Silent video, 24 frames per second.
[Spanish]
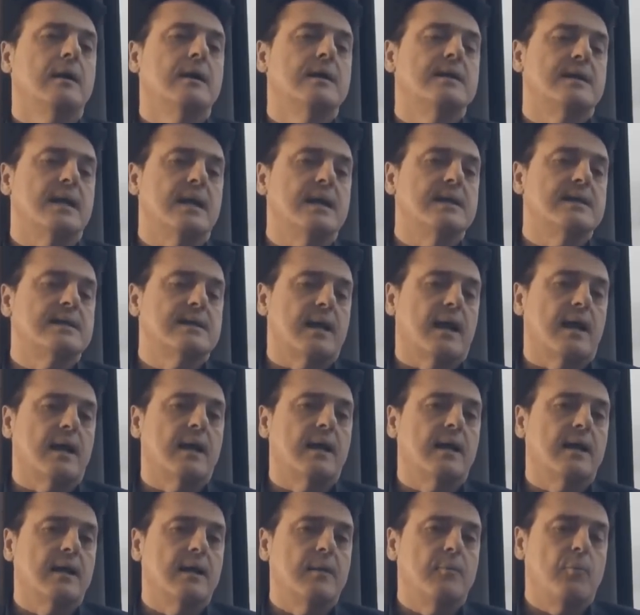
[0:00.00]
se
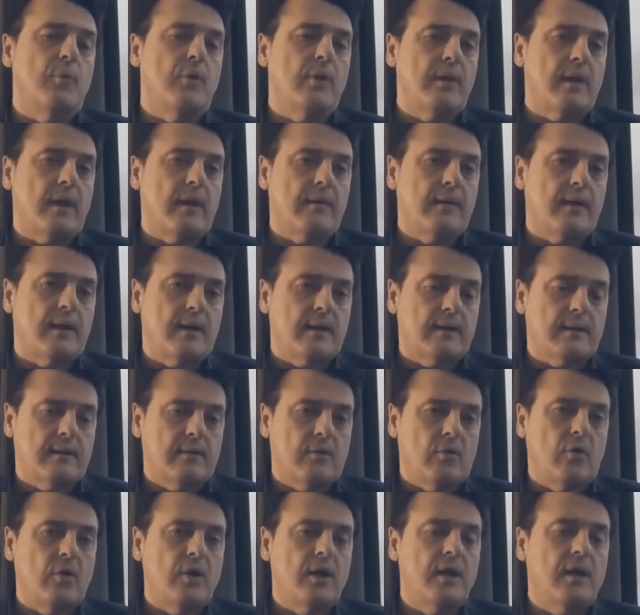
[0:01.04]
instale y pueda dar
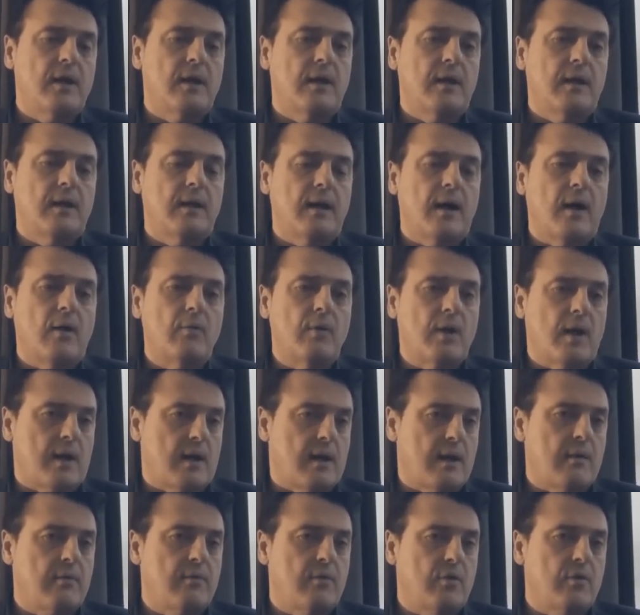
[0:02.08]
origen a una
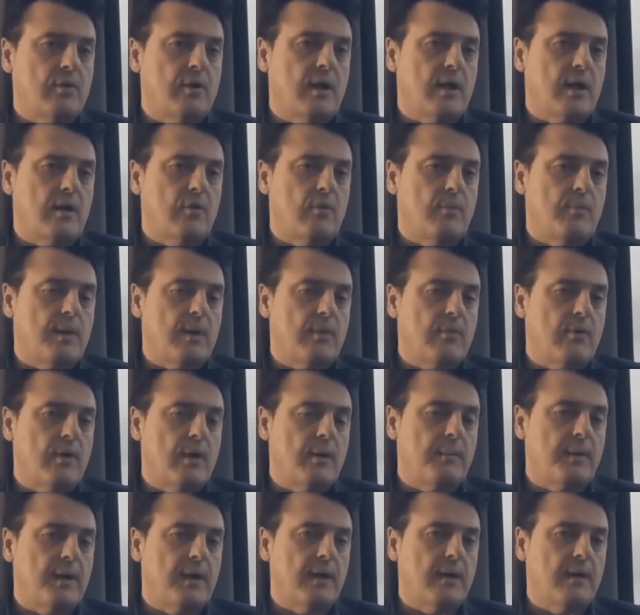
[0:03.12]
relación de largo plazo en
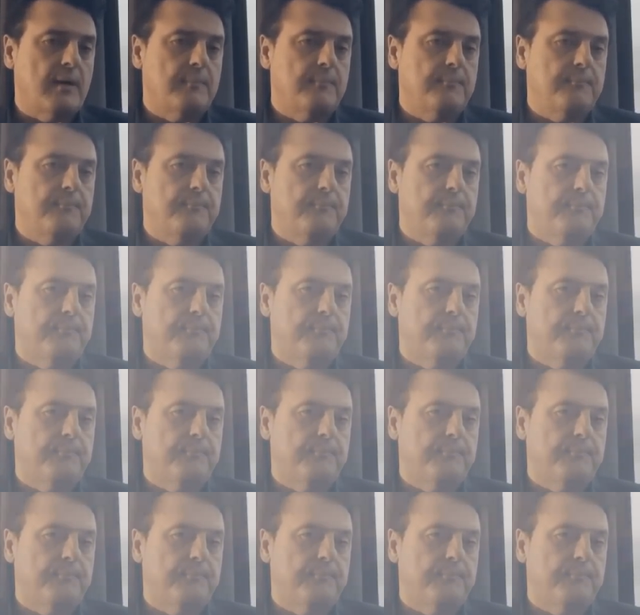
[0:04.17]
la pareja.